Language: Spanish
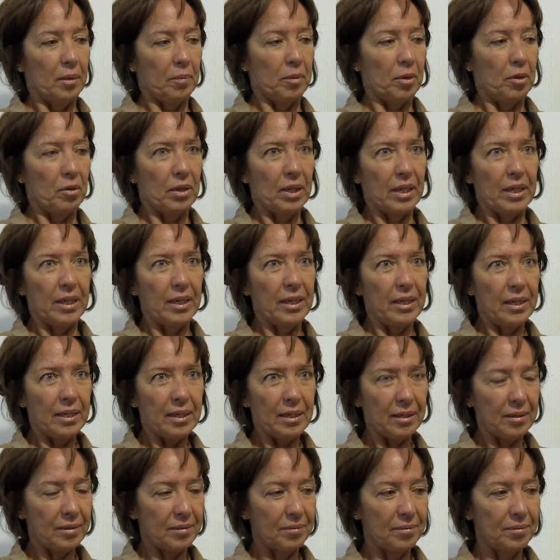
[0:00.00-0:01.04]
Pero de
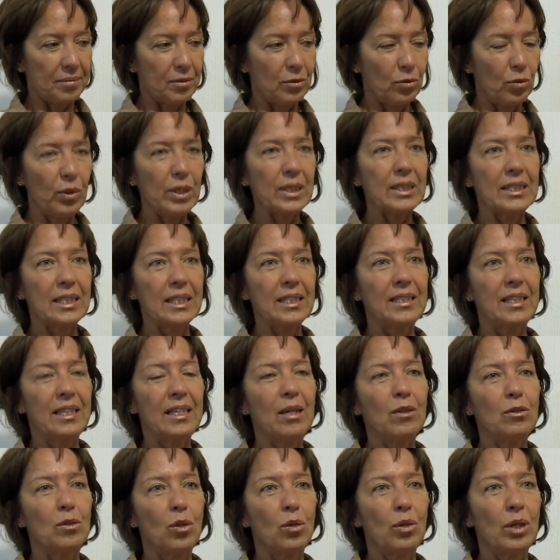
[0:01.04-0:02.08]
ahí no existe
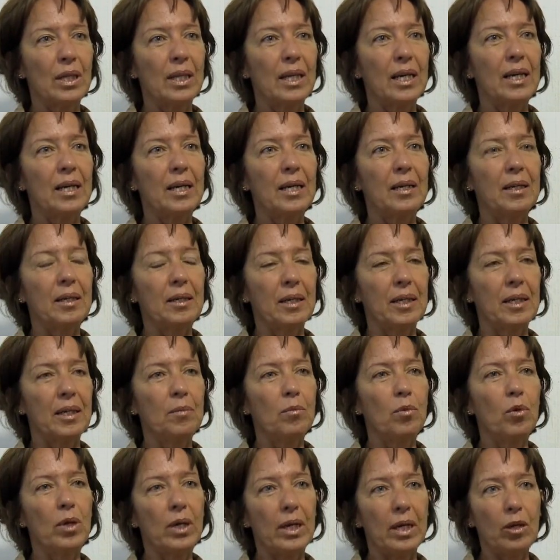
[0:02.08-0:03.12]
la autoridad
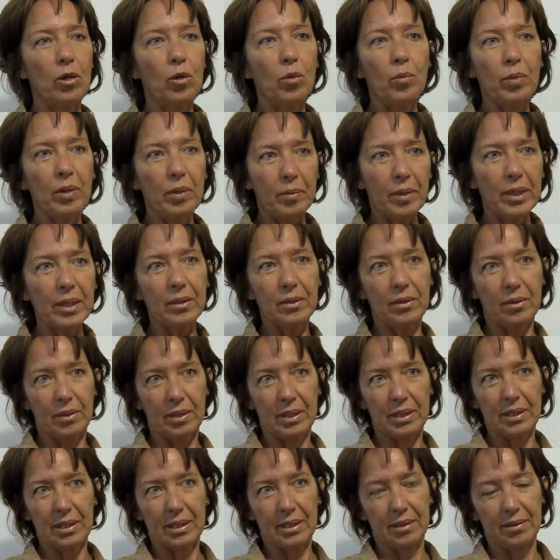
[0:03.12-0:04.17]
en busca del cumplimiento
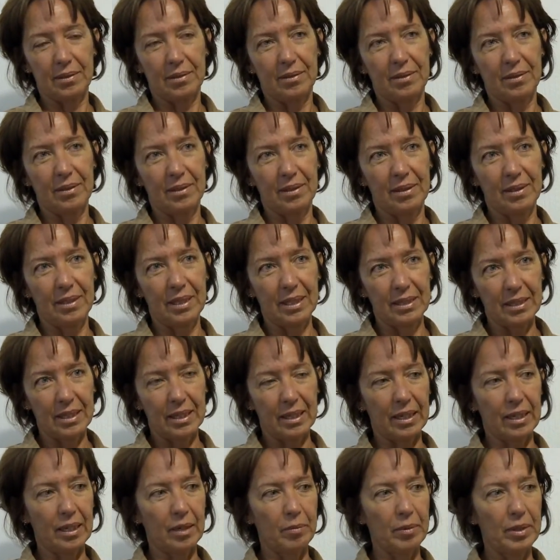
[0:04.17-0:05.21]
de, de ese
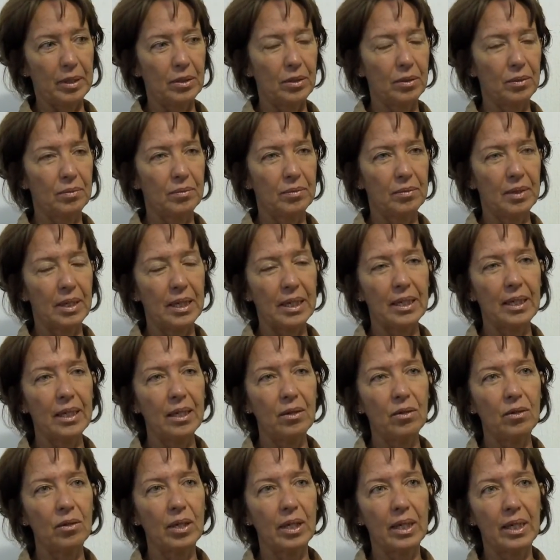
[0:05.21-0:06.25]
reglamento. Aquí
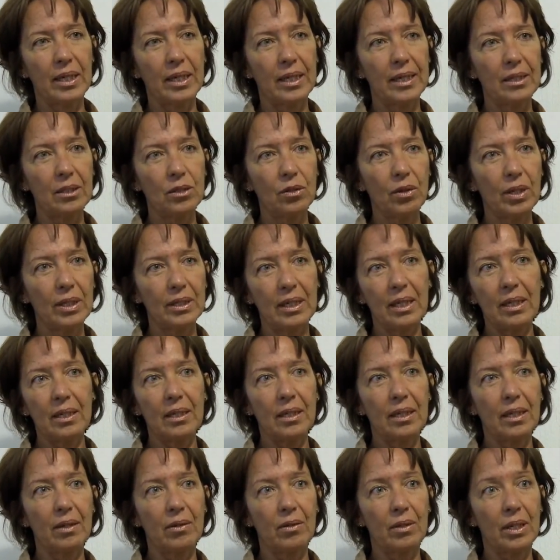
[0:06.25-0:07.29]
en lo que es Quito está
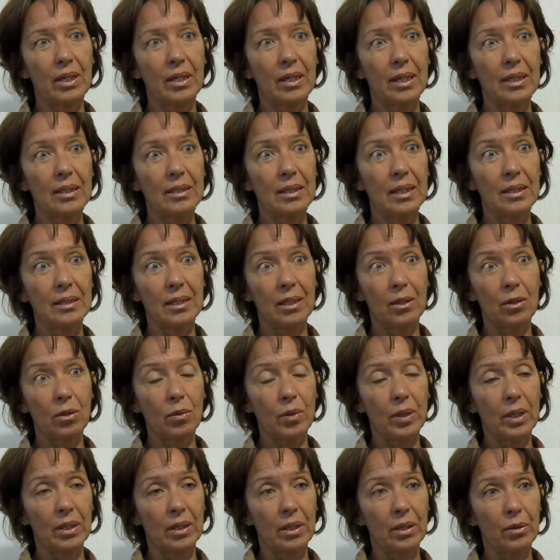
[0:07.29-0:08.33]
la ordenanza
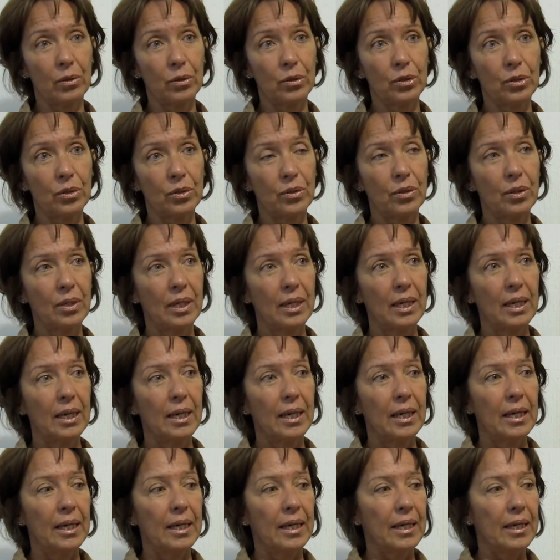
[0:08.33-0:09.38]
048
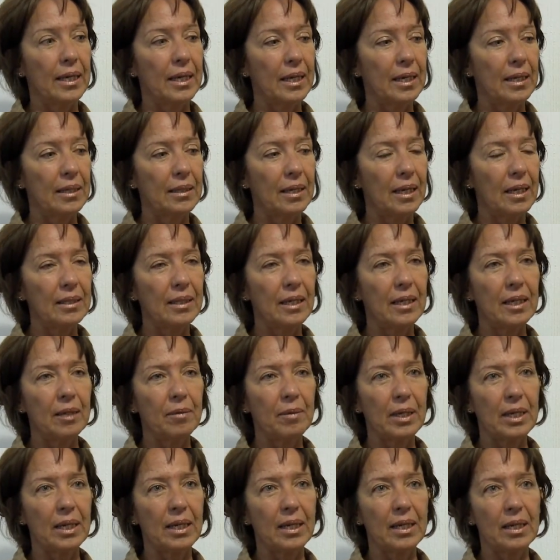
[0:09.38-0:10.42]
que trata de
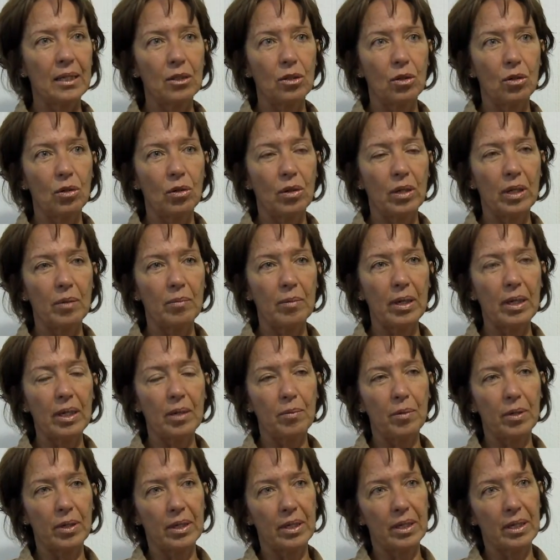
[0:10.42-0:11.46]
abarcar a todos los animales
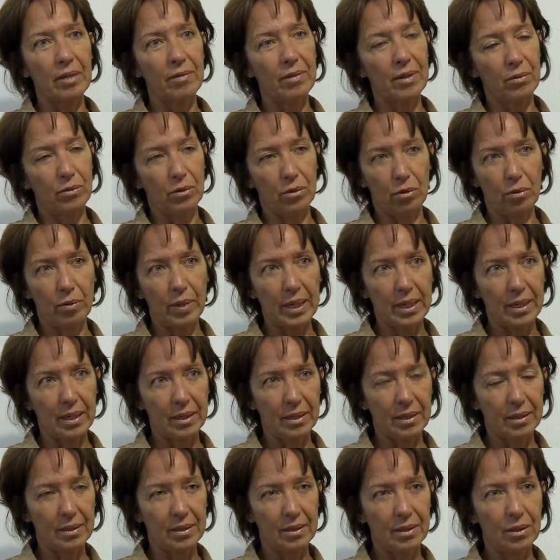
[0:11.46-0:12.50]
porque es de fauna
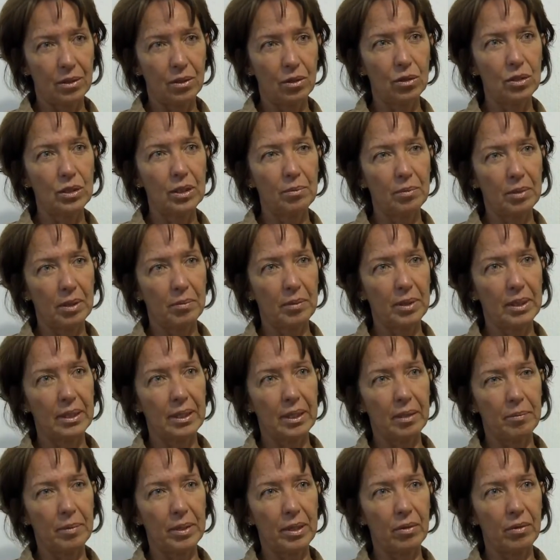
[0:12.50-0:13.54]
urbana, no
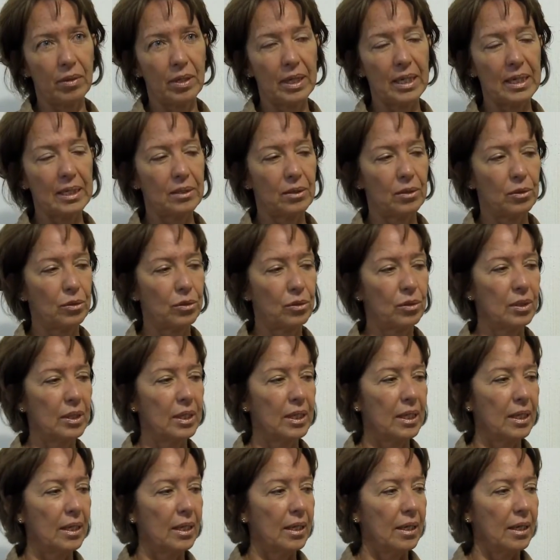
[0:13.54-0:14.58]
simplemente de perros y gatos.
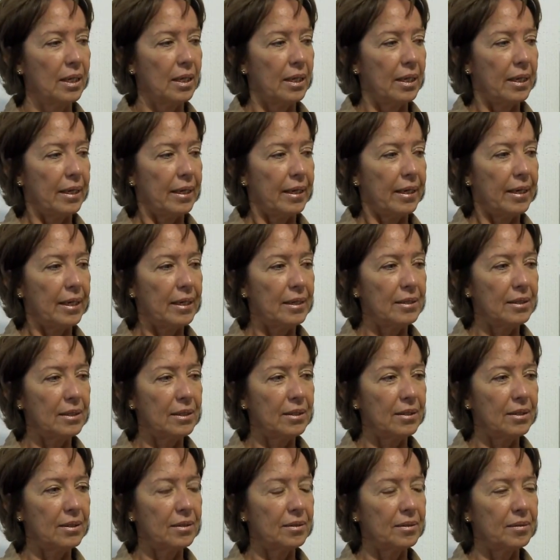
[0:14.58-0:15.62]

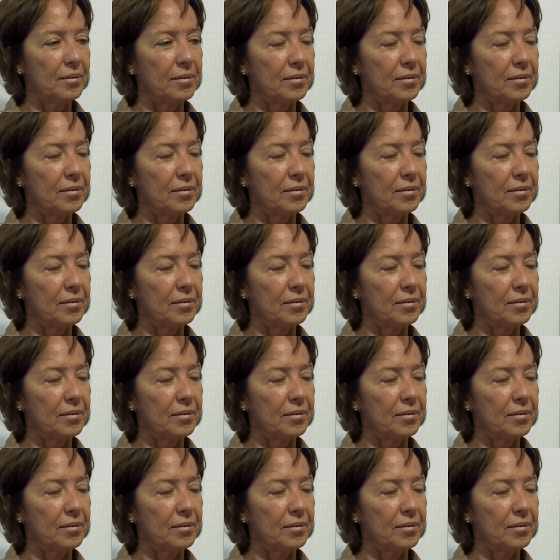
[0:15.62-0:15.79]
Eso,